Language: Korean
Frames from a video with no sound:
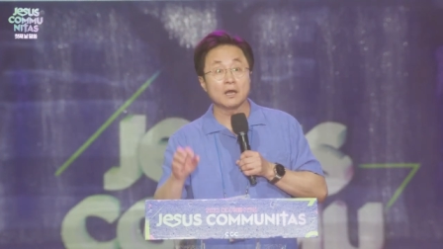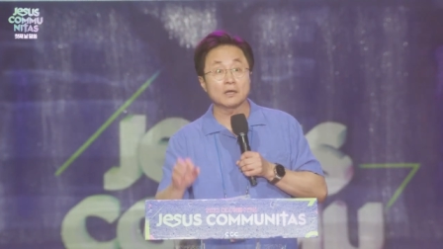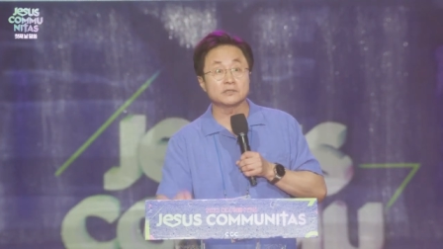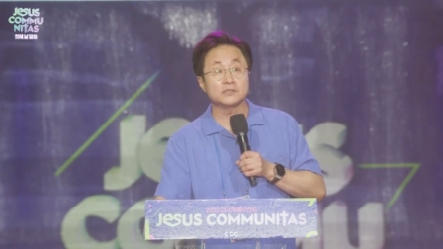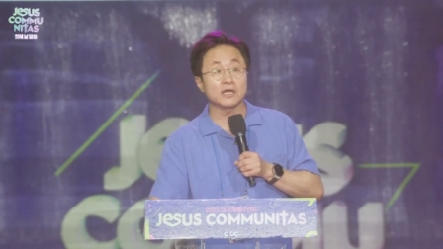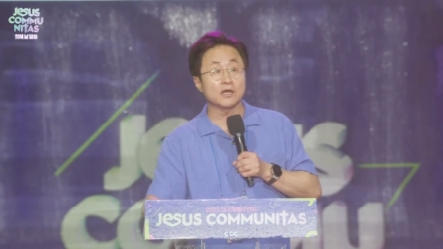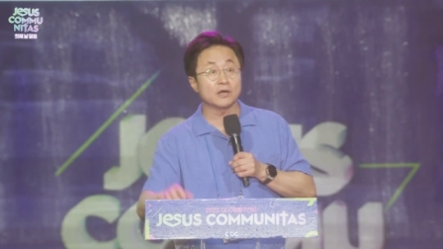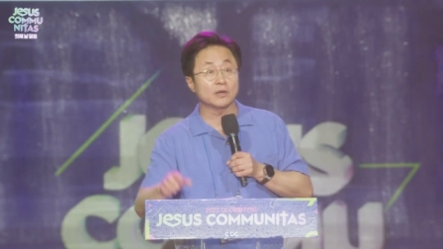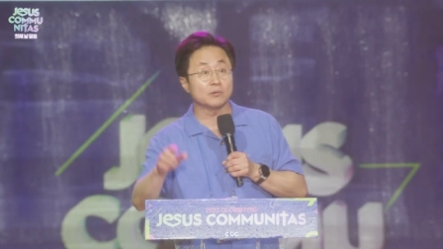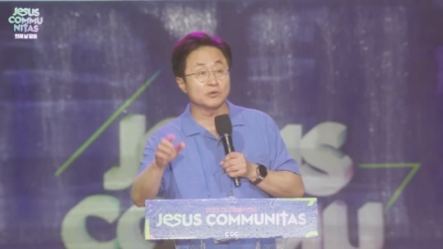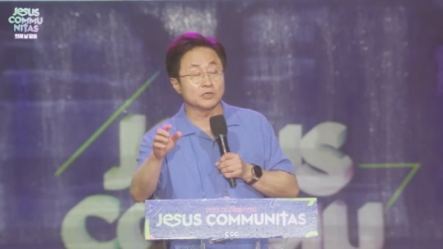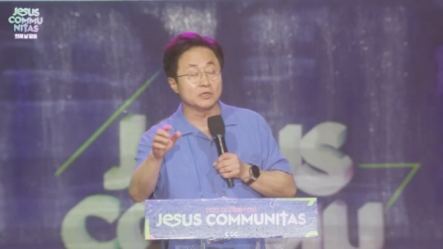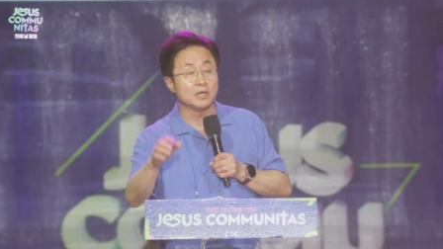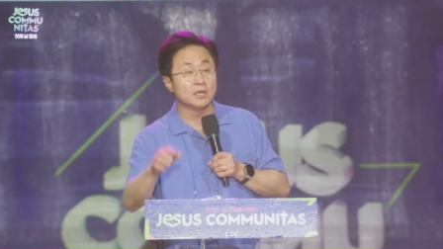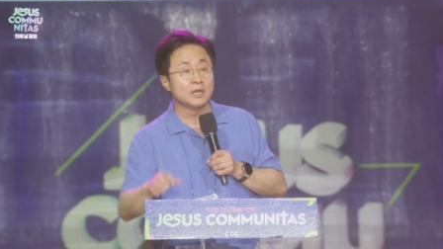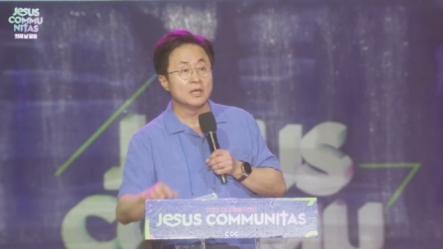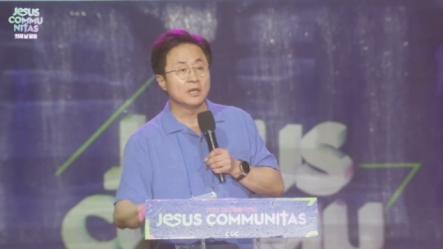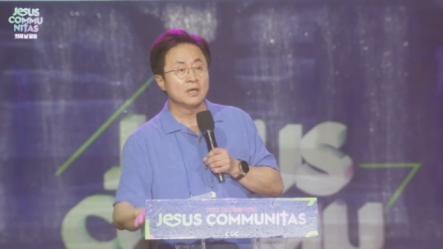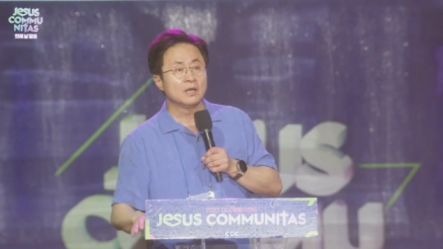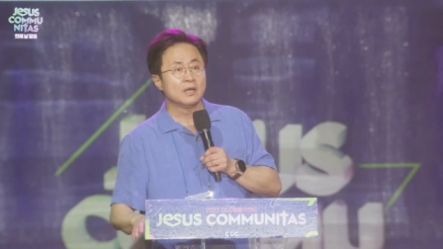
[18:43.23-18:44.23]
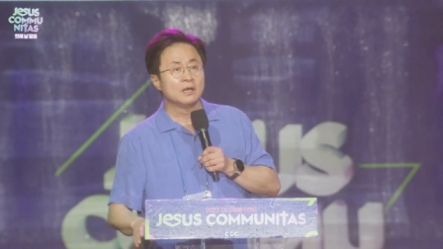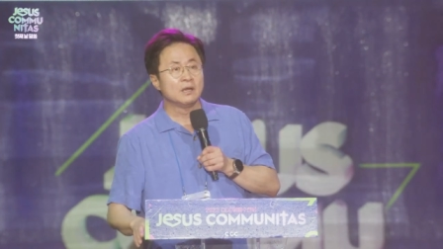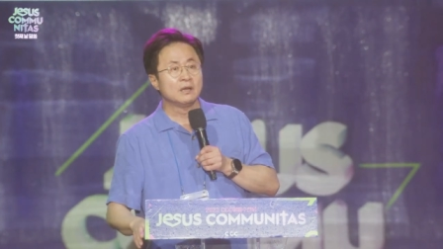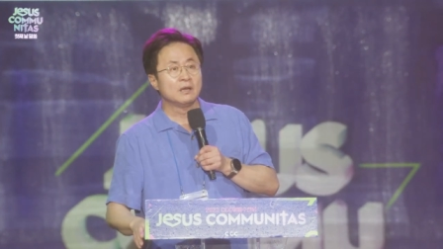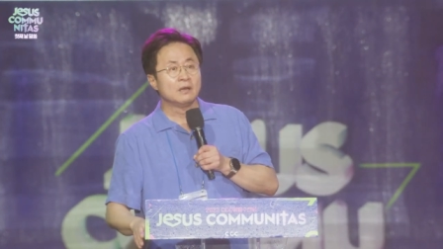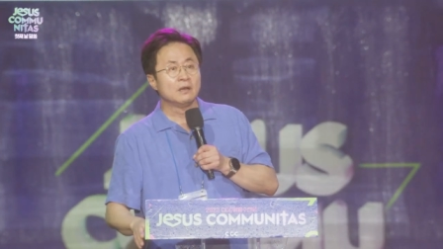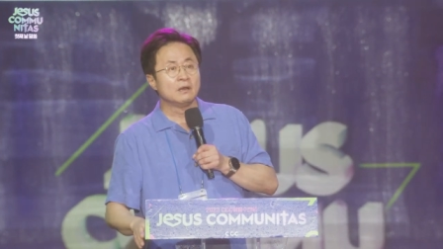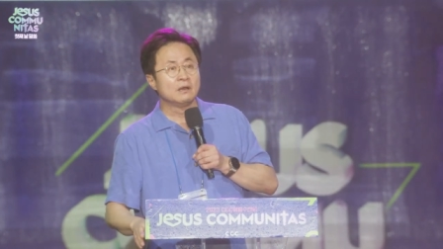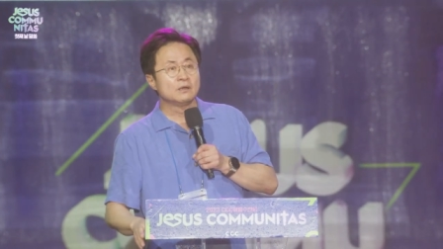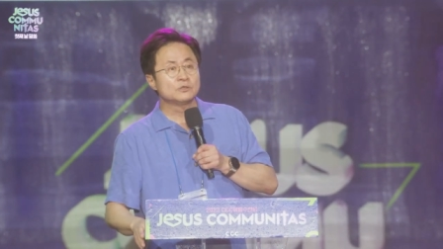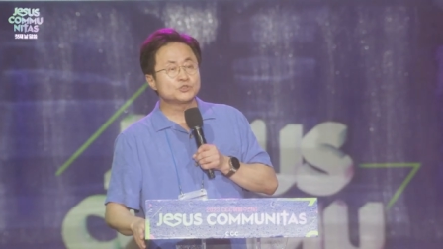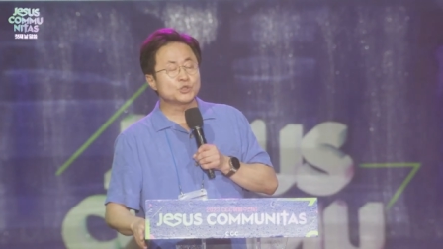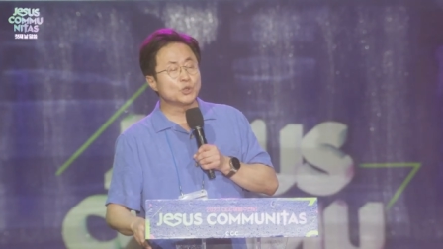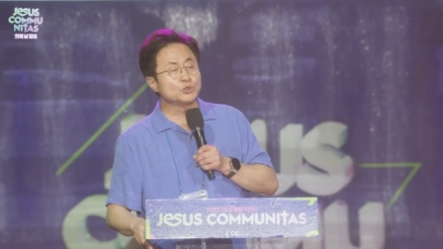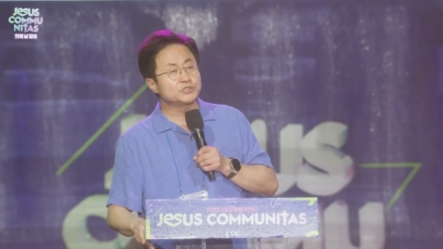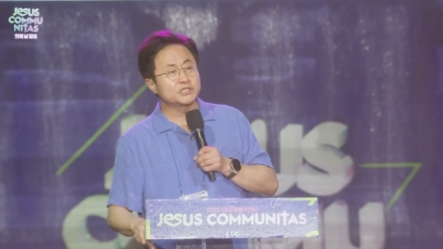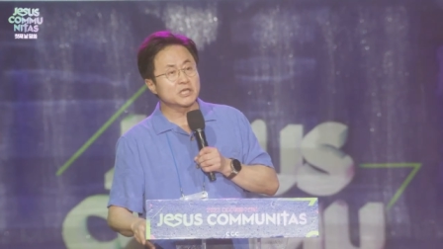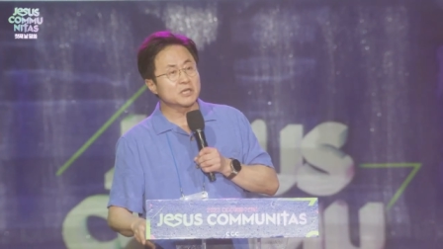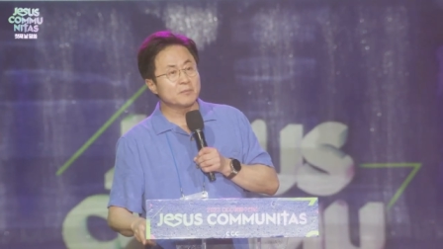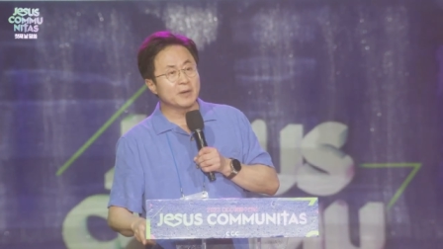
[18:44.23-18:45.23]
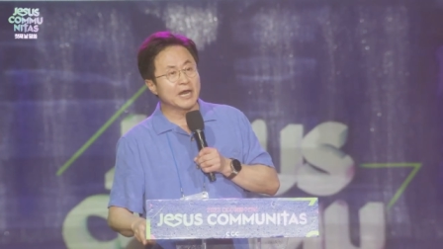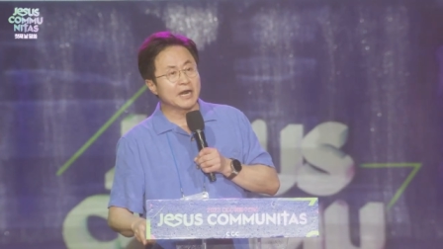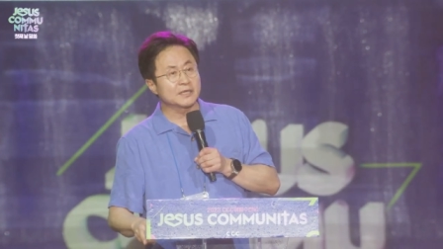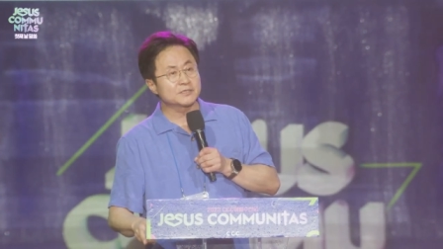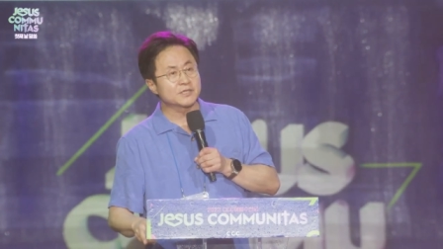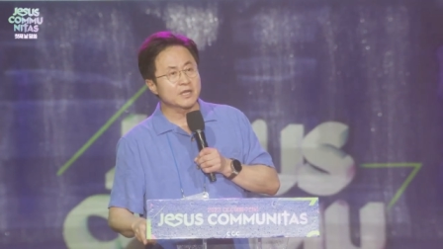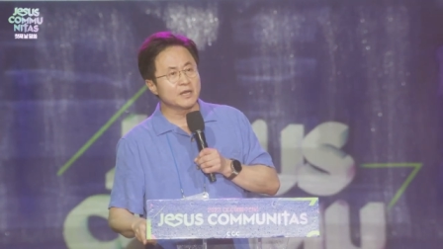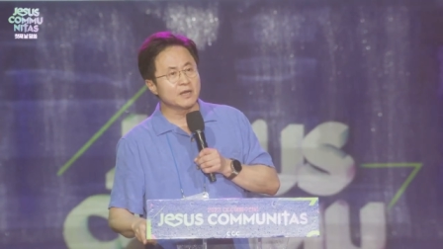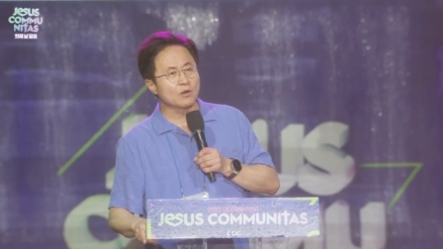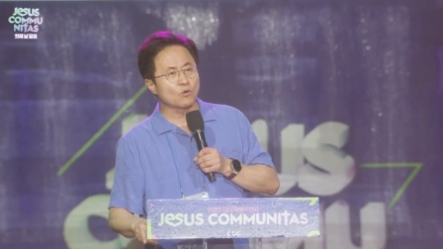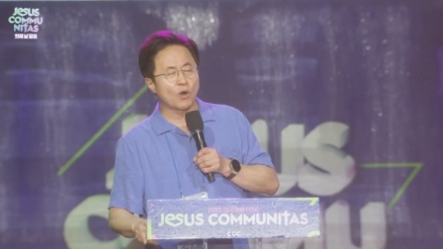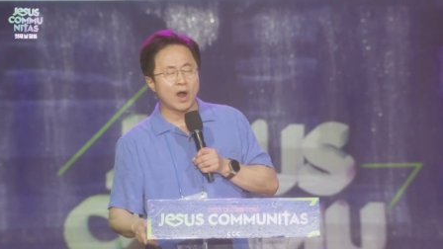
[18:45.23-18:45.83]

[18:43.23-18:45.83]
근데 여러분, 솔직히 말해서요,